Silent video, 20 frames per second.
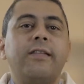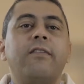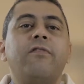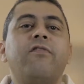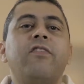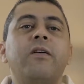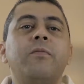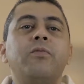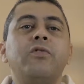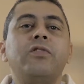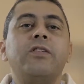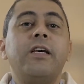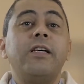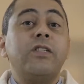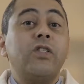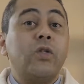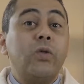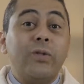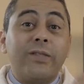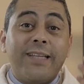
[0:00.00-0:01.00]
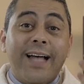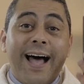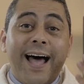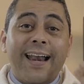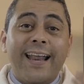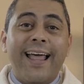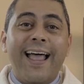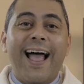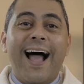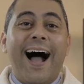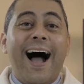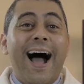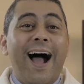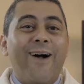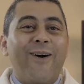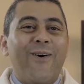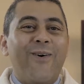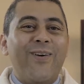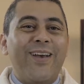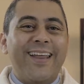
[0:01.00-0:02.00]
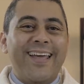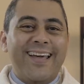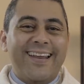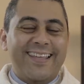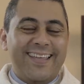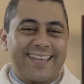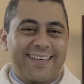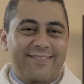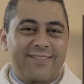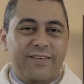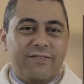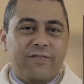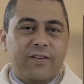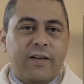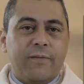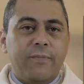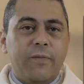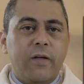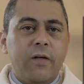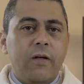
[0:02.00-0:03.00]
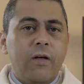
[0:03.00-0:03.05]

devemos escutar, acolher e viver.